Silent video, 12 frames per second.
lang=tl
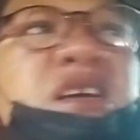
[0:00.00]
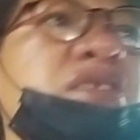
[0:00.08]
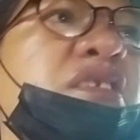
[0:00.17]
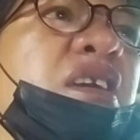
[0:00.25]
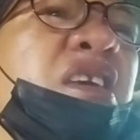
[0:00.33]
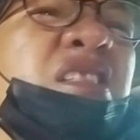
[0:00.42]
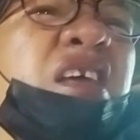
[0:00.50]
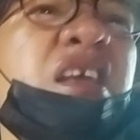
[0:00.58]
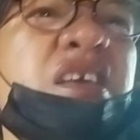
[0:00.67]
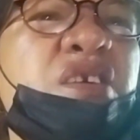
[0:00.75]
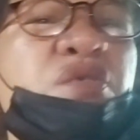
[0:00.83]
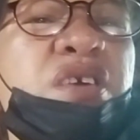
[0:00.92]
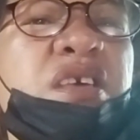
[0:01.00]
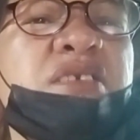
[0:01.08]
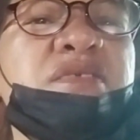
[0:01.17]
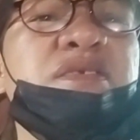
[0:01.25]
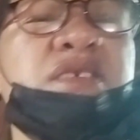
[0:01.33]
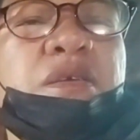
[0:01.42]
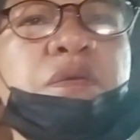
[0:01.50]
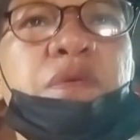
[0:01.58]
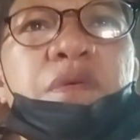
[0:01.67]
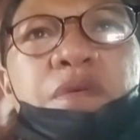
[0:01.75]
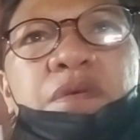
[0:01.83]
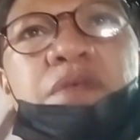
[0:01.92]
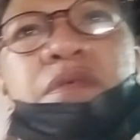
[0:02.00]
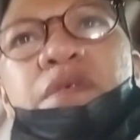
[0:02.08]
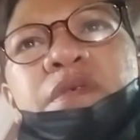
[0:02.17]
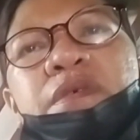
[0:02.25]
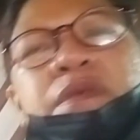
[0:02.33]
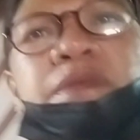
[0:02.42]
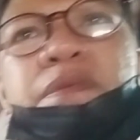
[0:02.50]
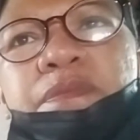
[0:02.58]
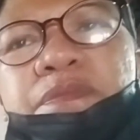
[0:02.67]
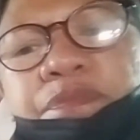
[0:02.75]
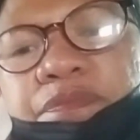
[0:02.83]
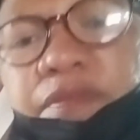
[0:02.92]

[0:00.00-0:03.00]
Kita lagi, uy. Sus, ginoo ko. Ito, hindi palit eh.